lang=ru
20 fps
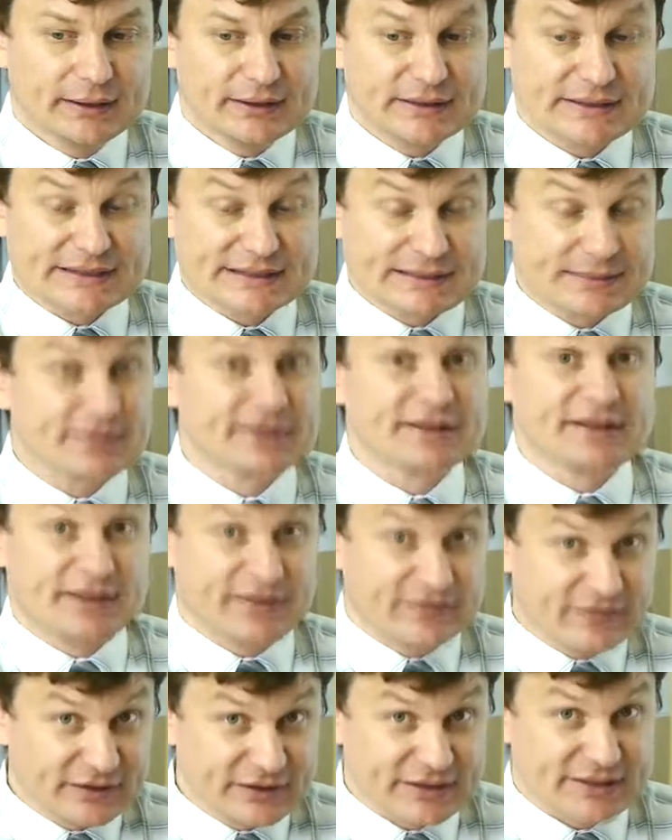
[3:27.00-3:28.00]

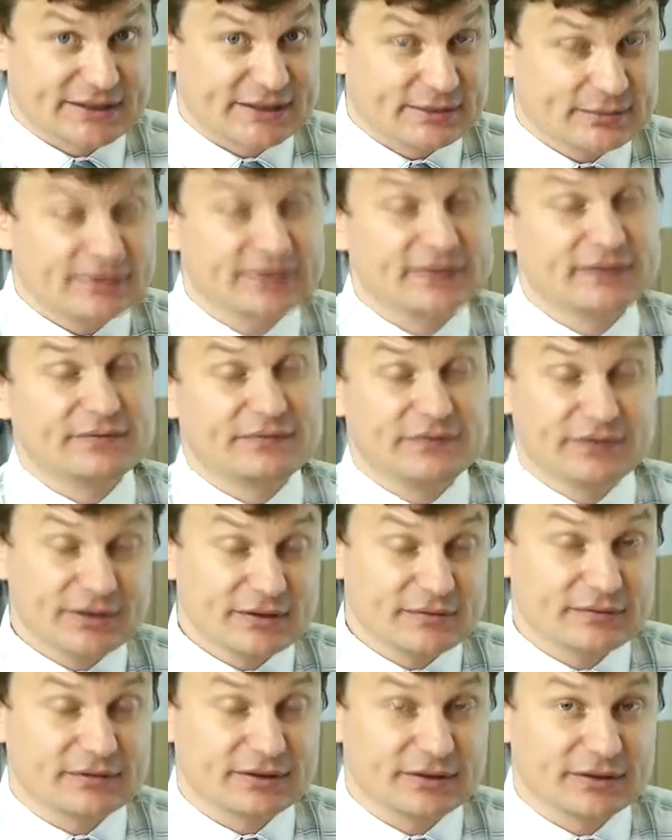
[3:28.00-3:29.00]
замотиви,
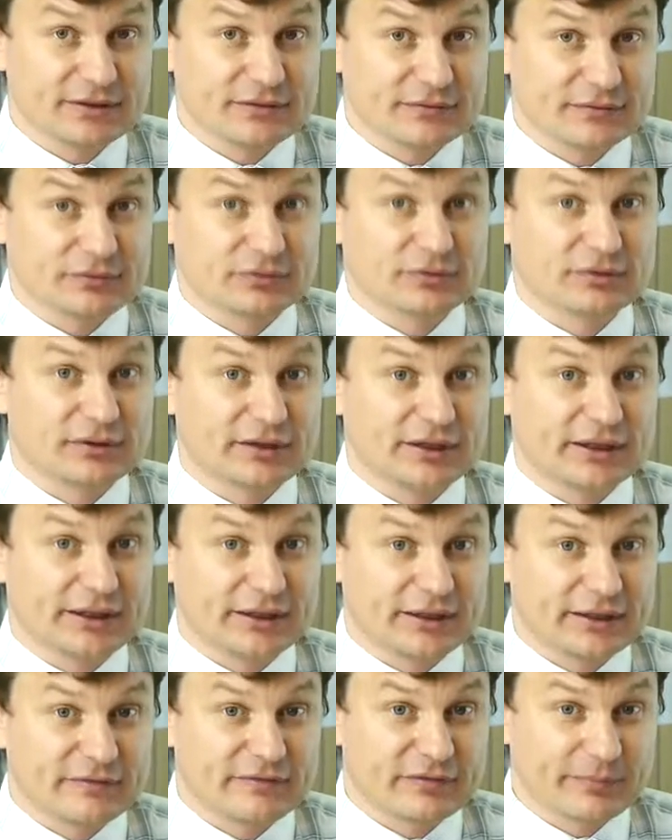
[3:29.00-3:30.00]
замотивировали его на
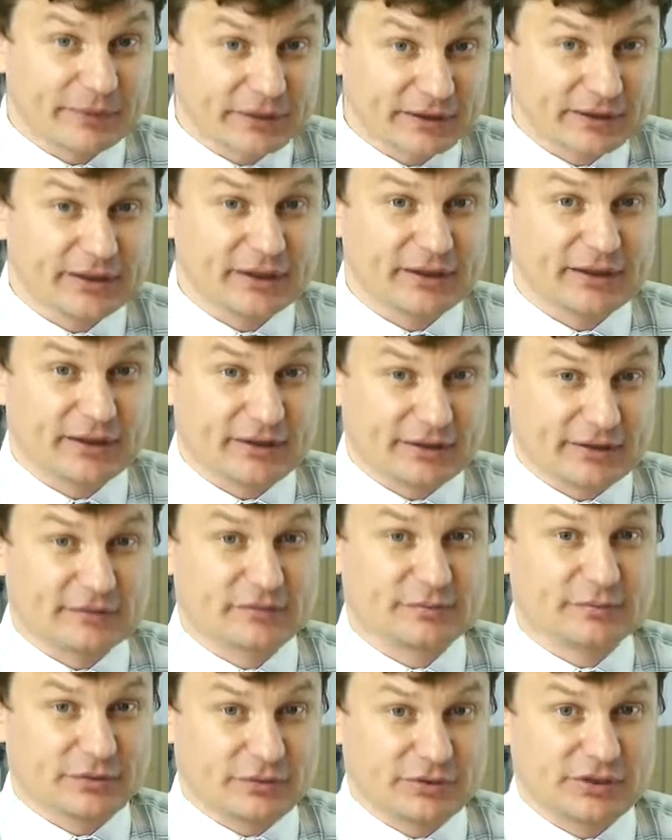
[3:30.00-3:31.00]
выполнение этого
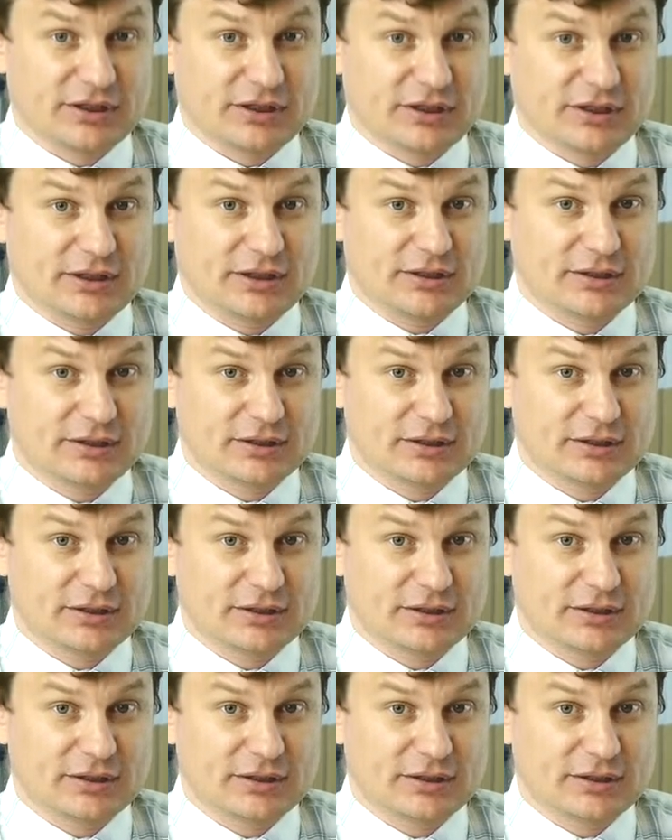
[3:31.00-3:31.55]
поручения.